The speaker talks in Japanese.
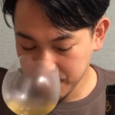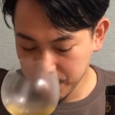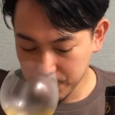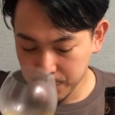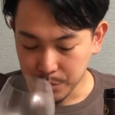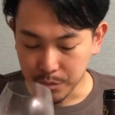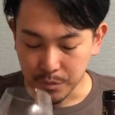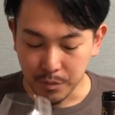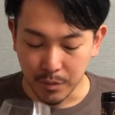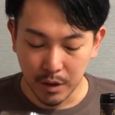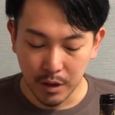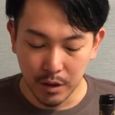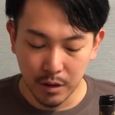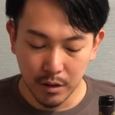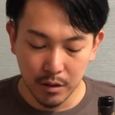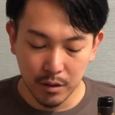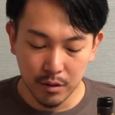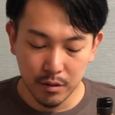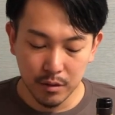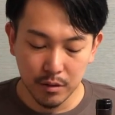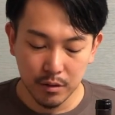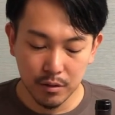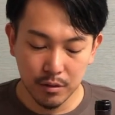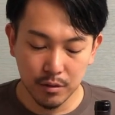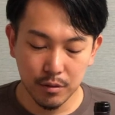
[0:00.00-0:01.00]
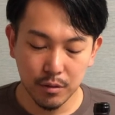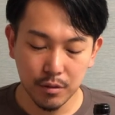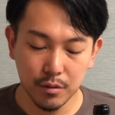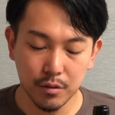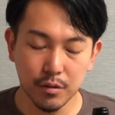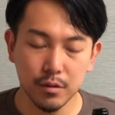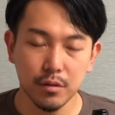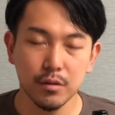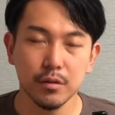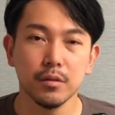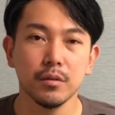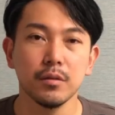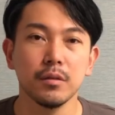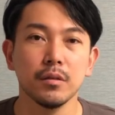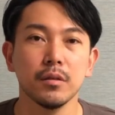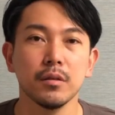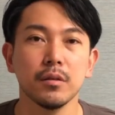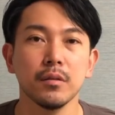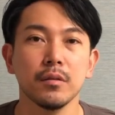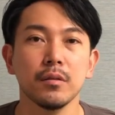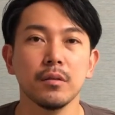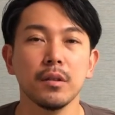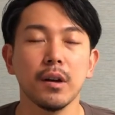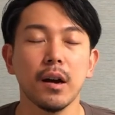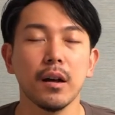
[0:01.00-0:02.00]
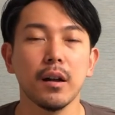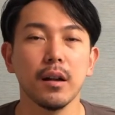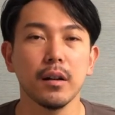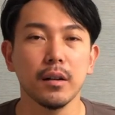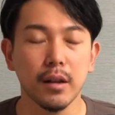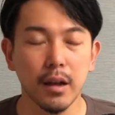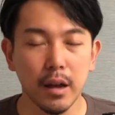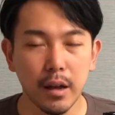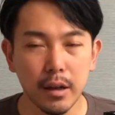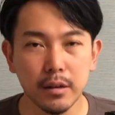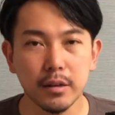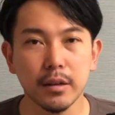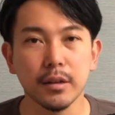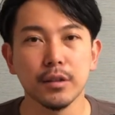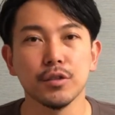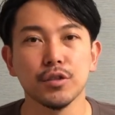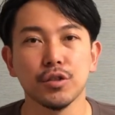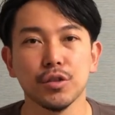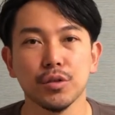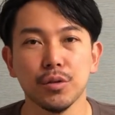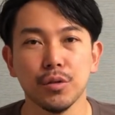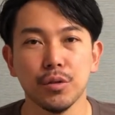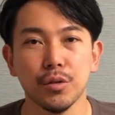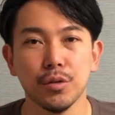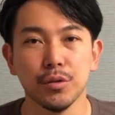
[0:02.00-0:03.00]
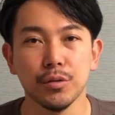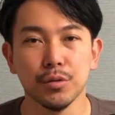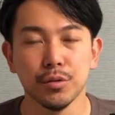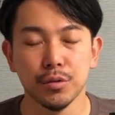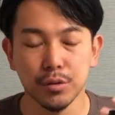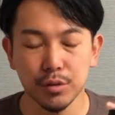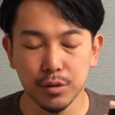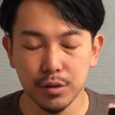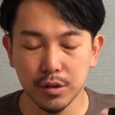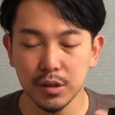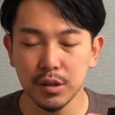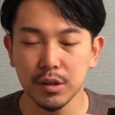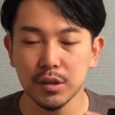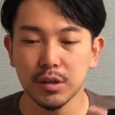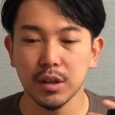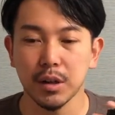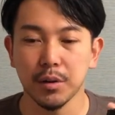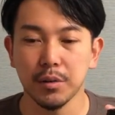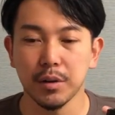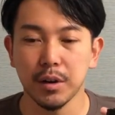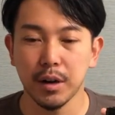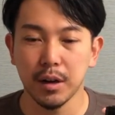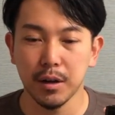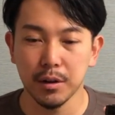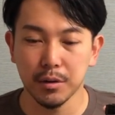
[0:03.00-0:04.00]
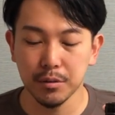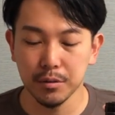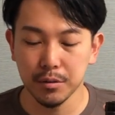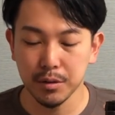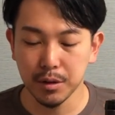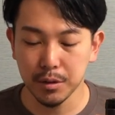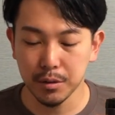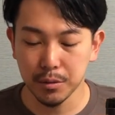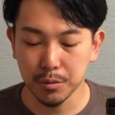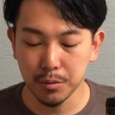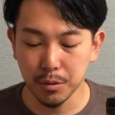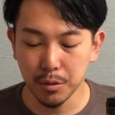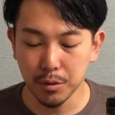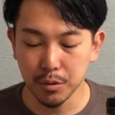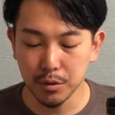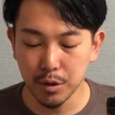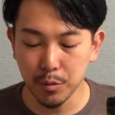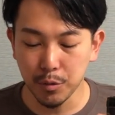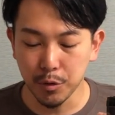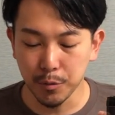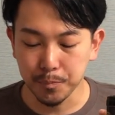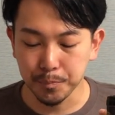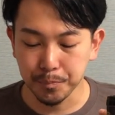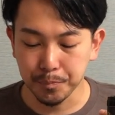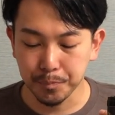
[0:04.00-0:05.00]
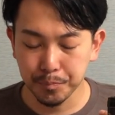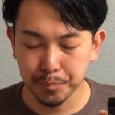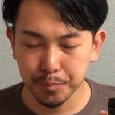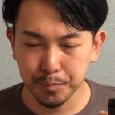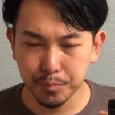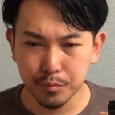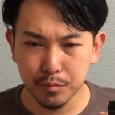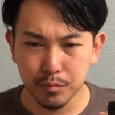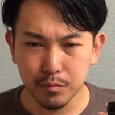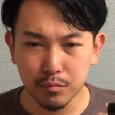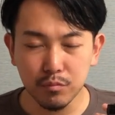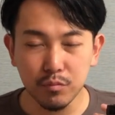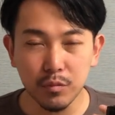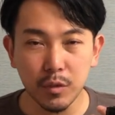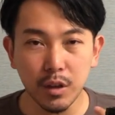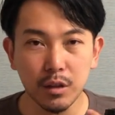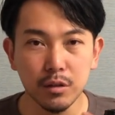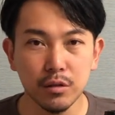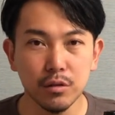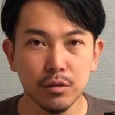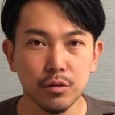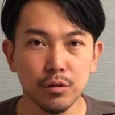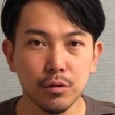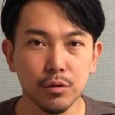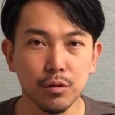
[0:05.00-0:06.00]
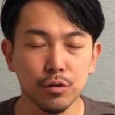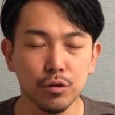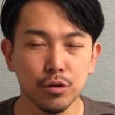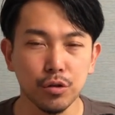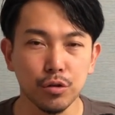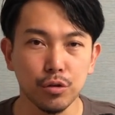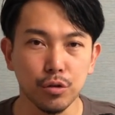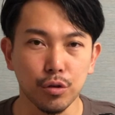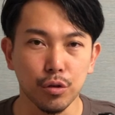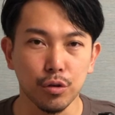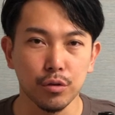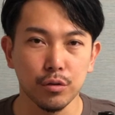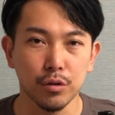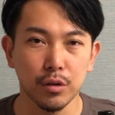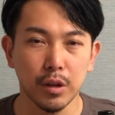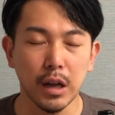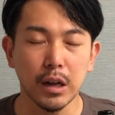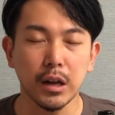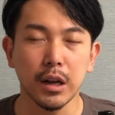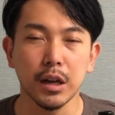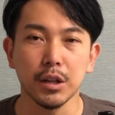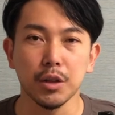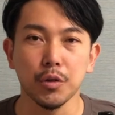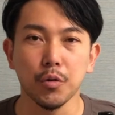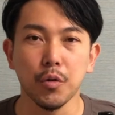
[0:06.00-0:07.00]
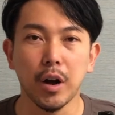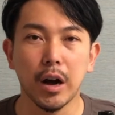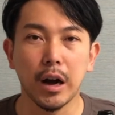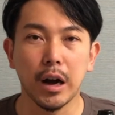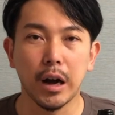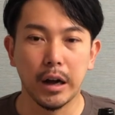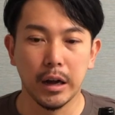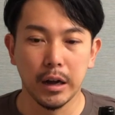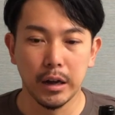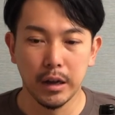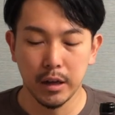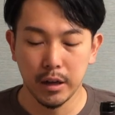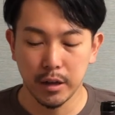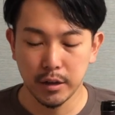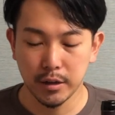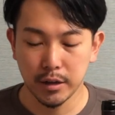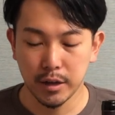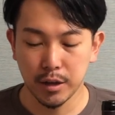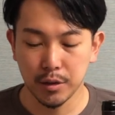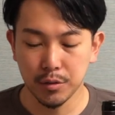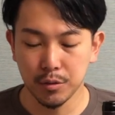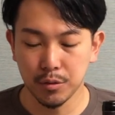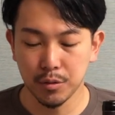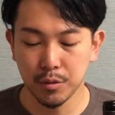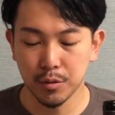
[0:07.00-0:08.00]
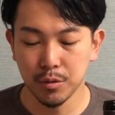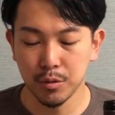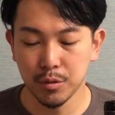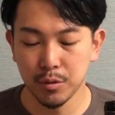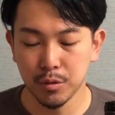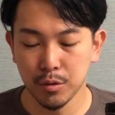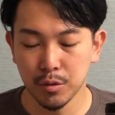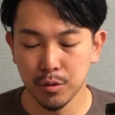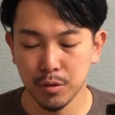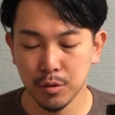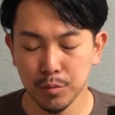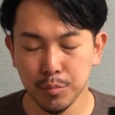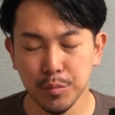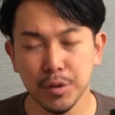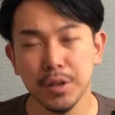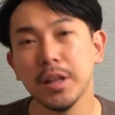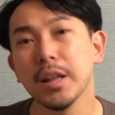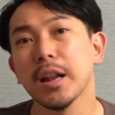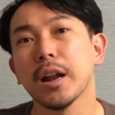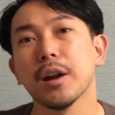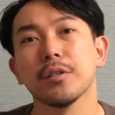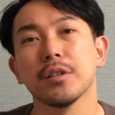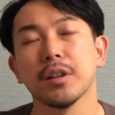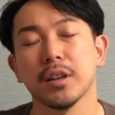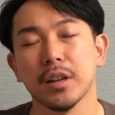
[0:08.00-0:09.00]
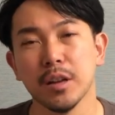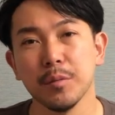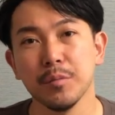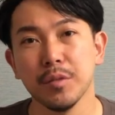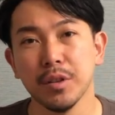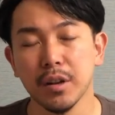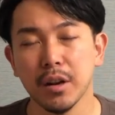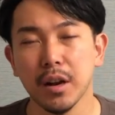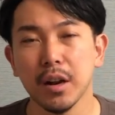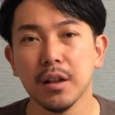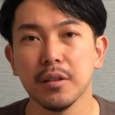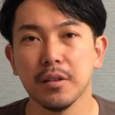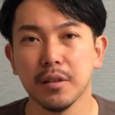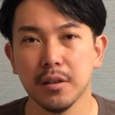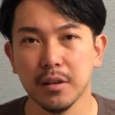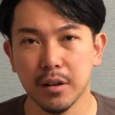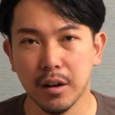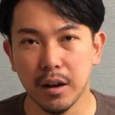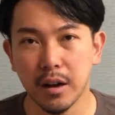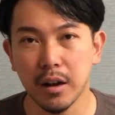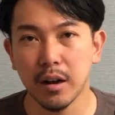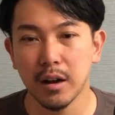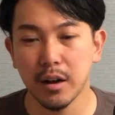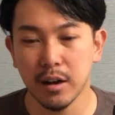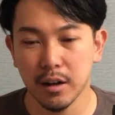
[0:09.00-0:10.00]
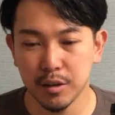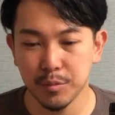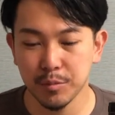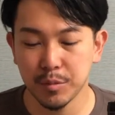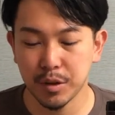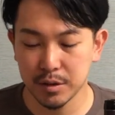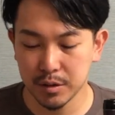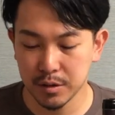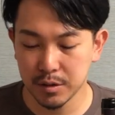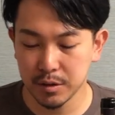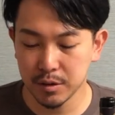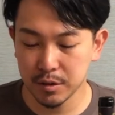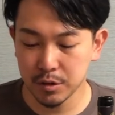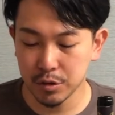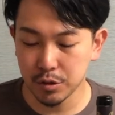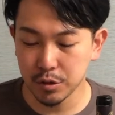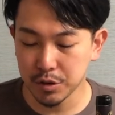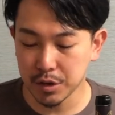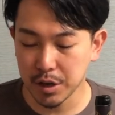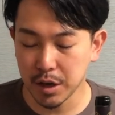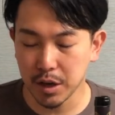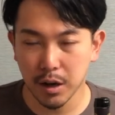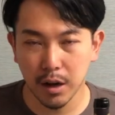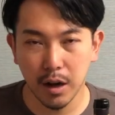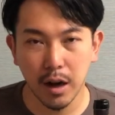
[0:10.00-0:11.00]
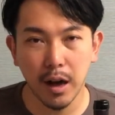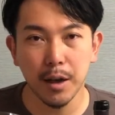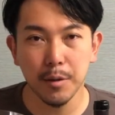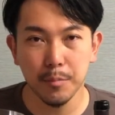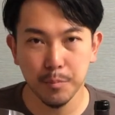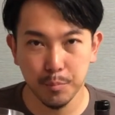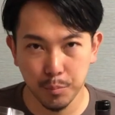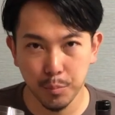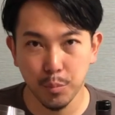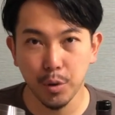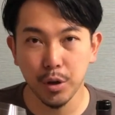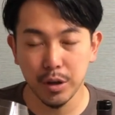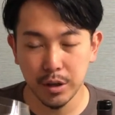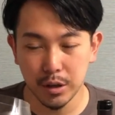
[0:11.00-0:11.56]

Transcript: うん、すごく柔らかい感じのフルーティーさはあるんだけど、でもそのちょっと中にはあのー、ミネラルだね、ミネラリティがあります。ちょっと石灰っぽ